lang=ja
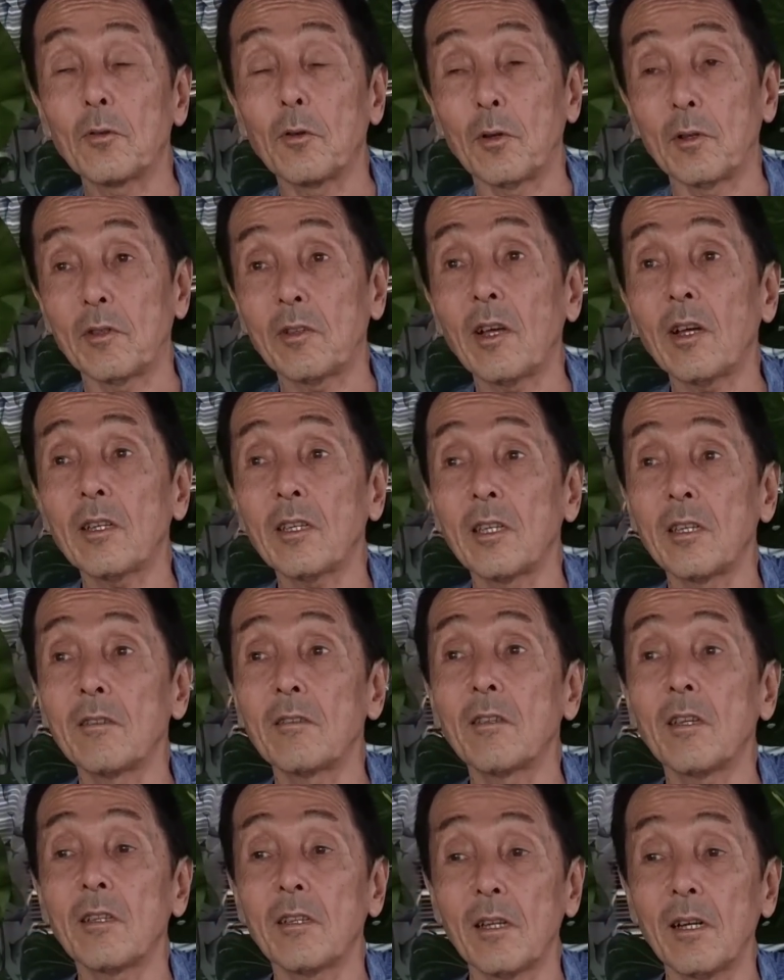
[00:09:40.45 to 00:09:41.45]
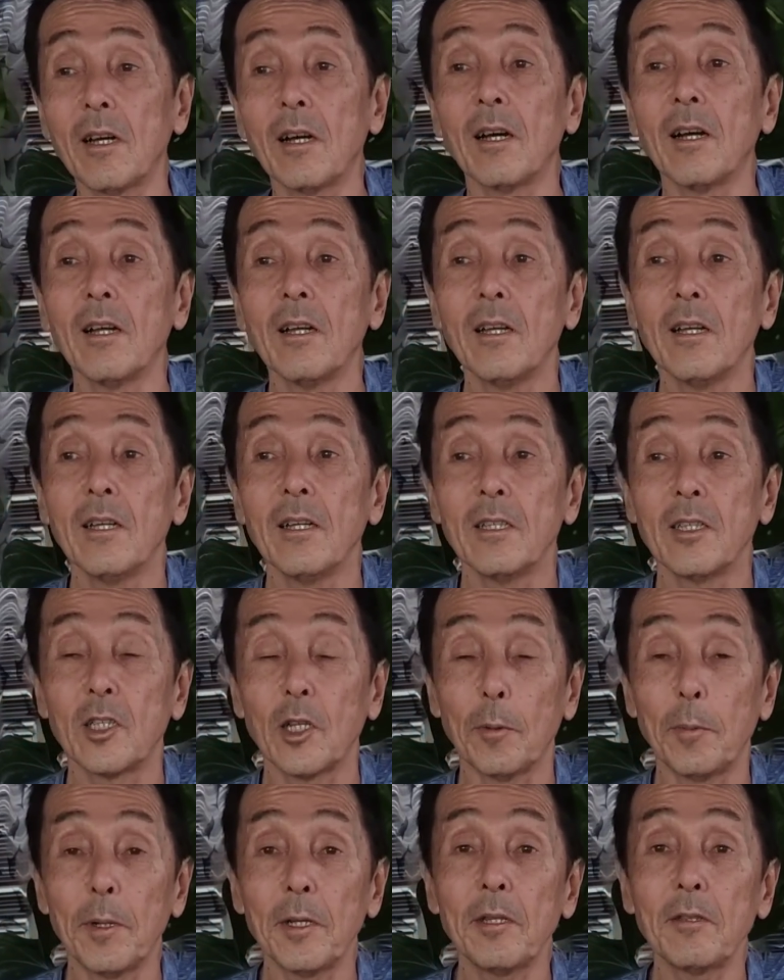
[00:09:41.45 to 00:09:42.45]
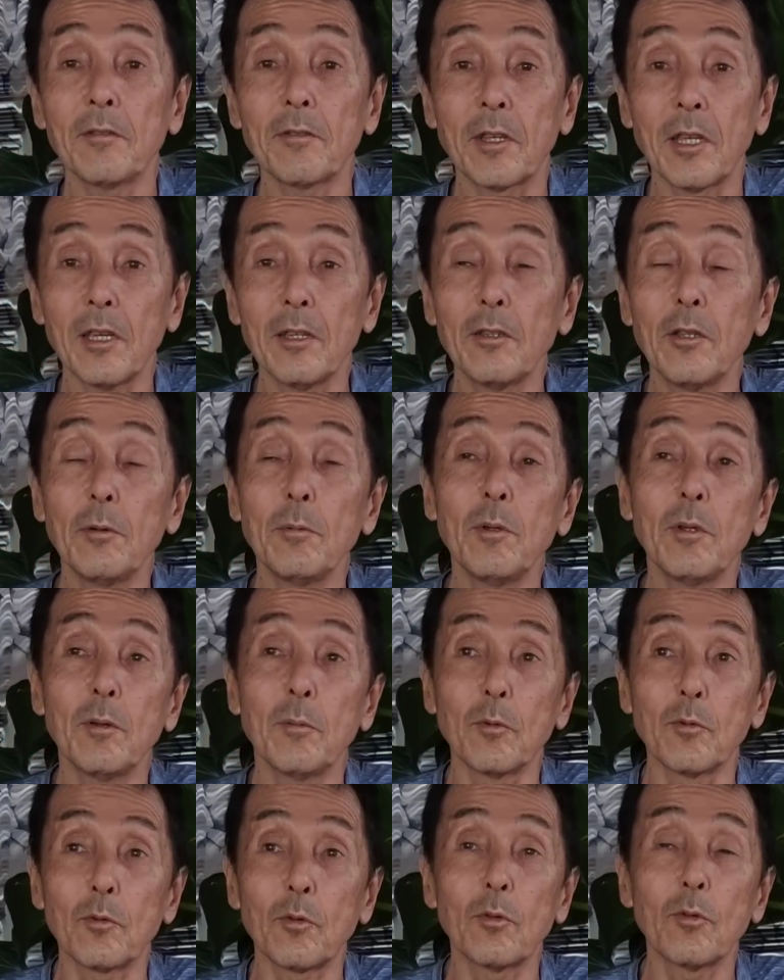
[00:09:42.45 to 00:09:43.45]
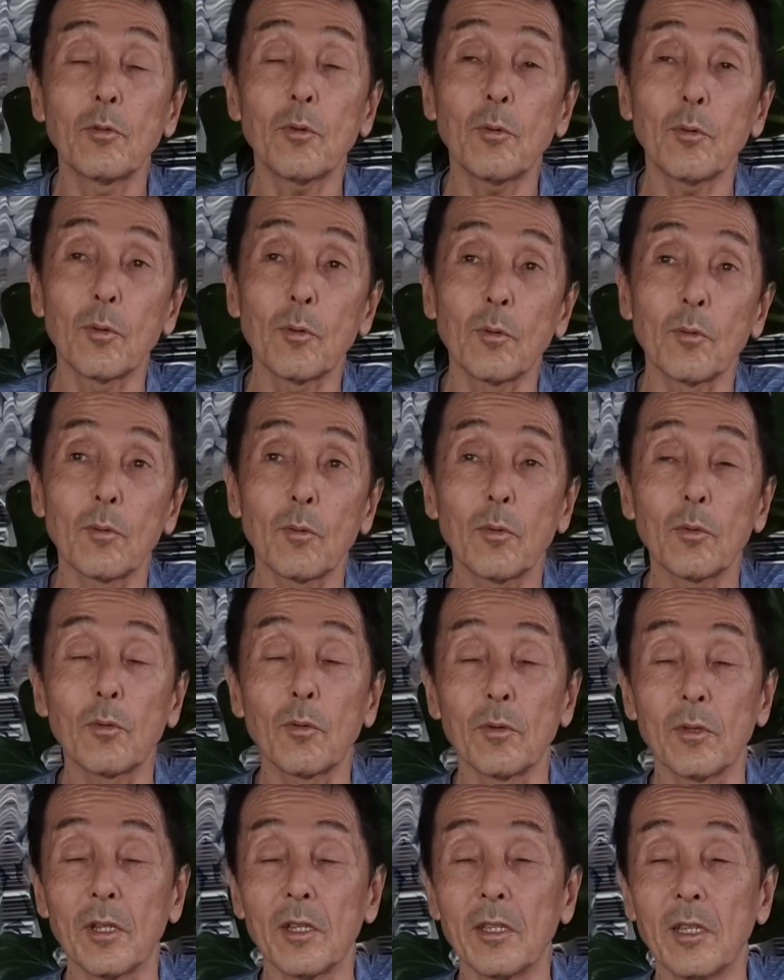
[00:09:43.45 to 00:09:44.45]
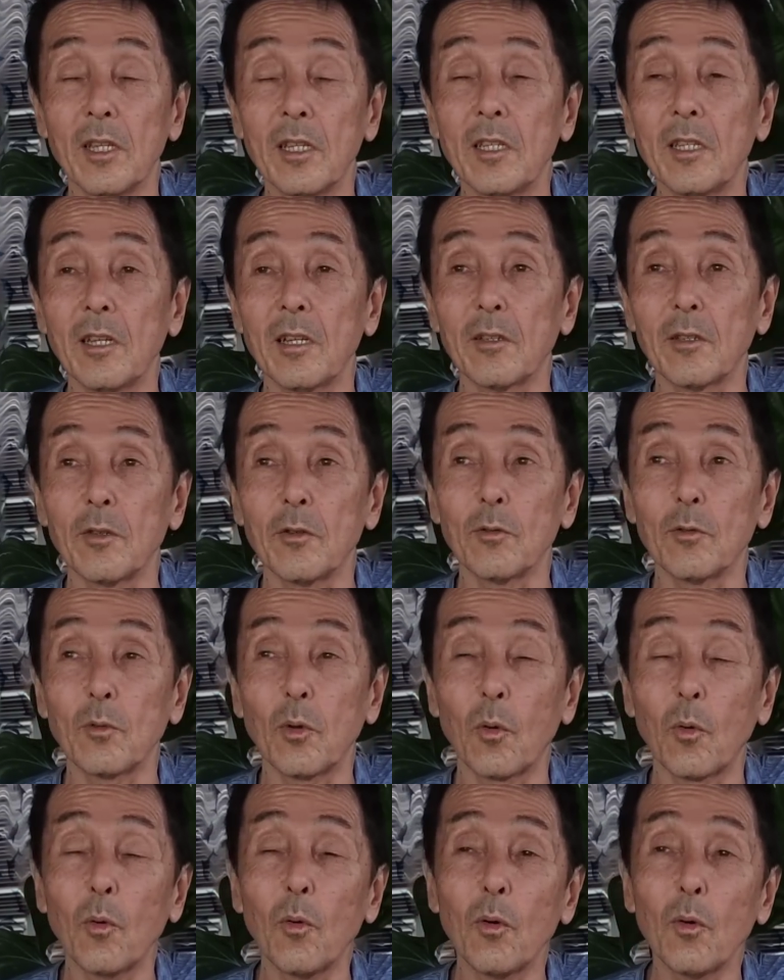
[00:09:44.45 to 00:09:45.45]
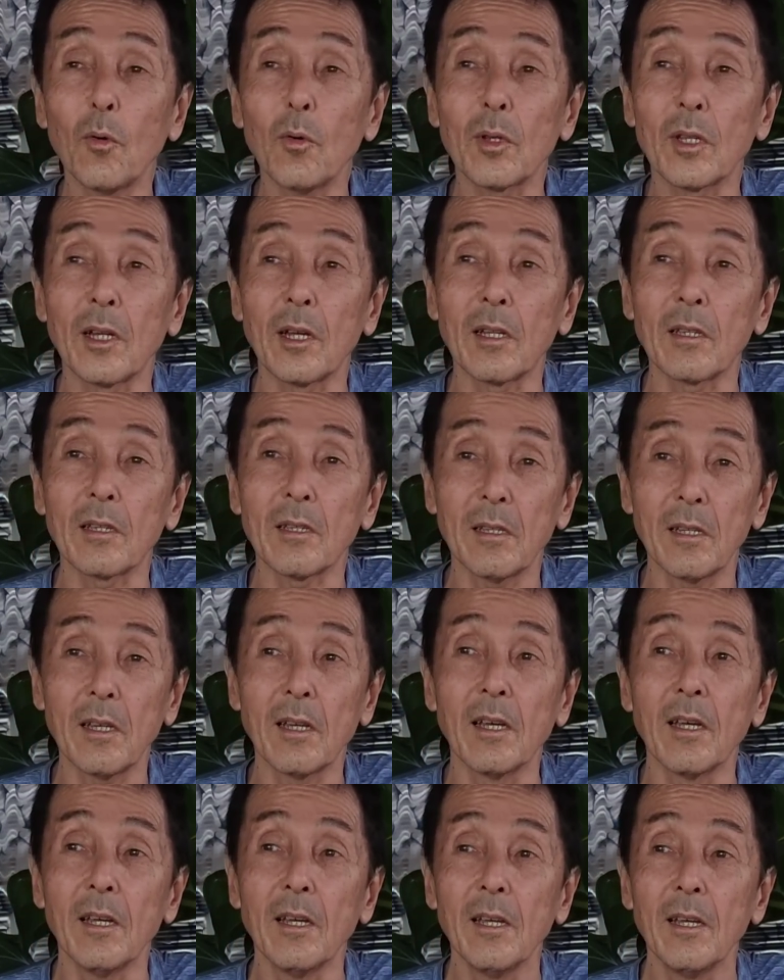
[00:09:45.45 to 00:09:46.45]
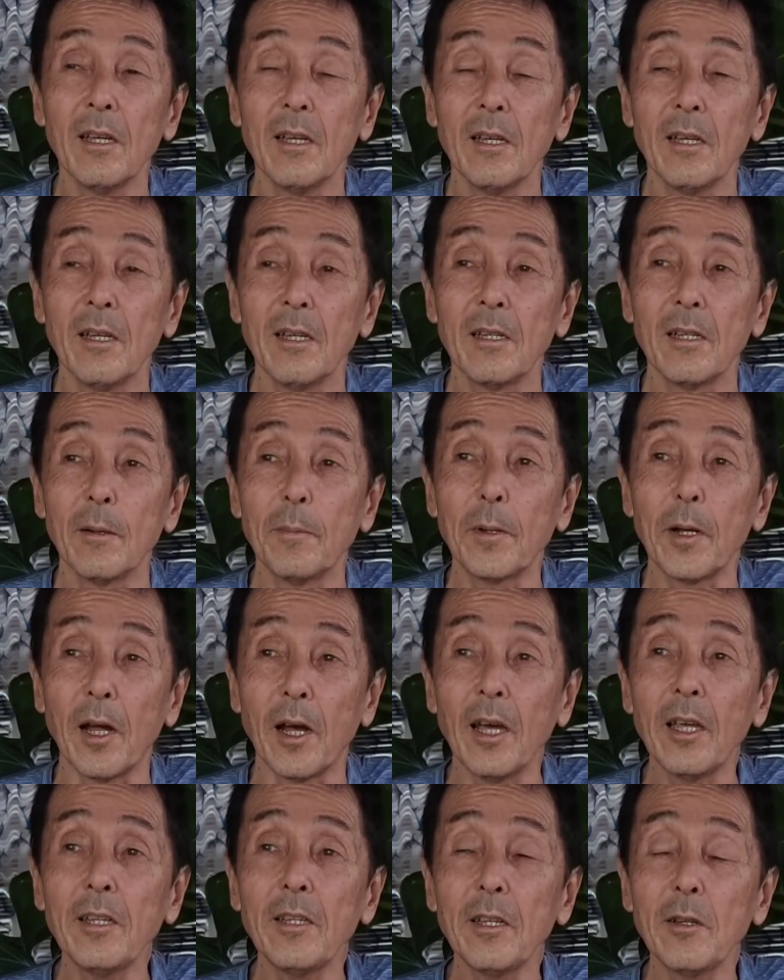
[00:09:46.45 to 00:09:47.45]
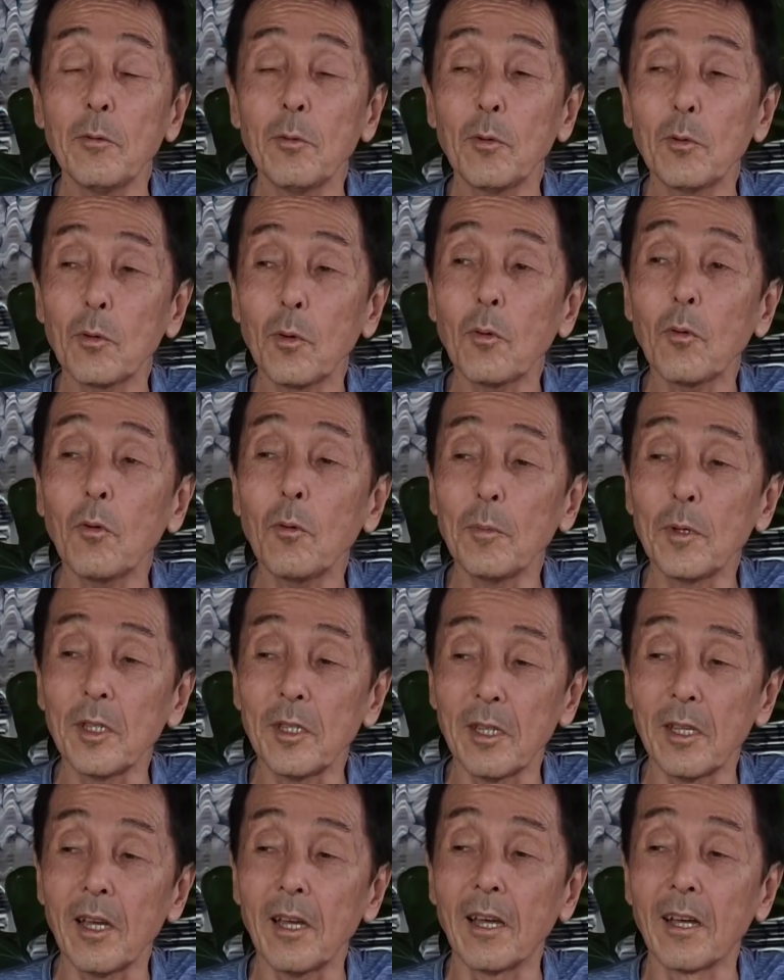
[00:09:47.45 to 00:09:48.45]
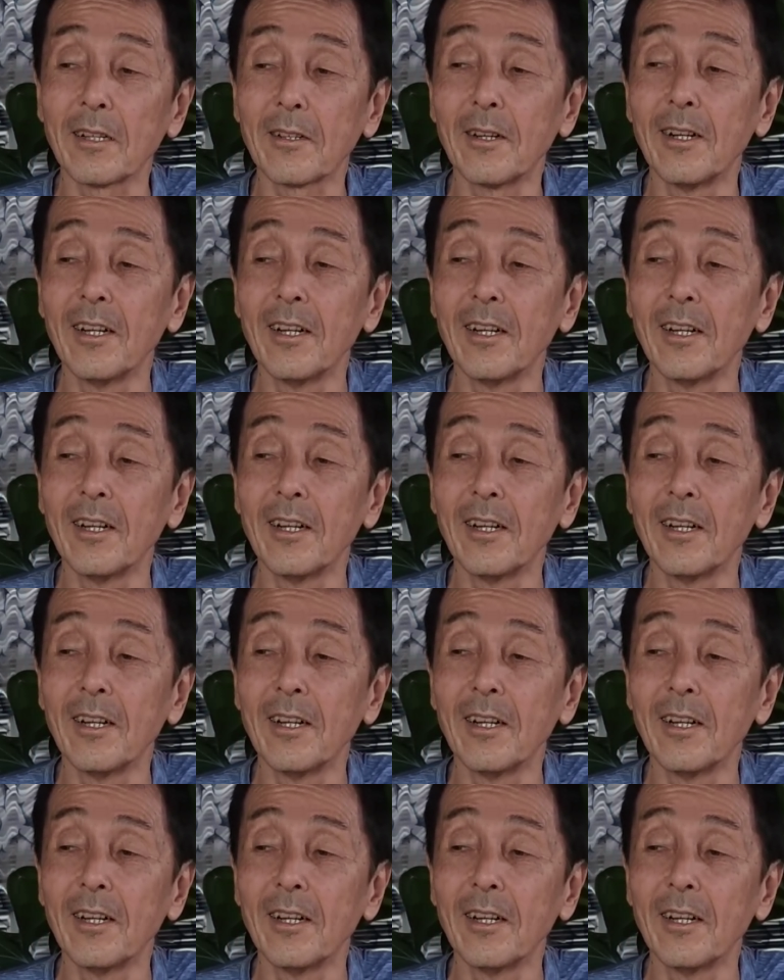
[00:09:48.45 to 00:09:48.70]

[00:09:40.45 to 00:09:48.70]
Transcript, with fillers: そのさっき言ってた、ジャパニーズ KTV でもそういうところ、ことをね、できたっていうところであって、やっぱり相手の男を見て、